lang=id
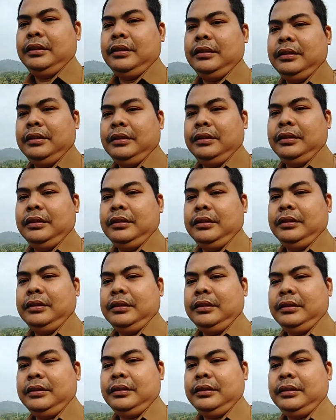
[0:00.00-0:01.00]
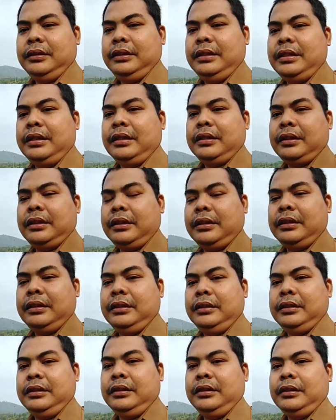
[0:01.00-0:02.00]
eh, tidak
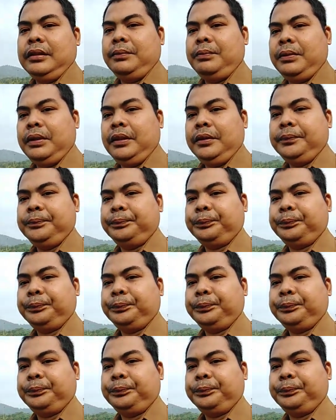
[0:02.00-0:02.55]
akan apa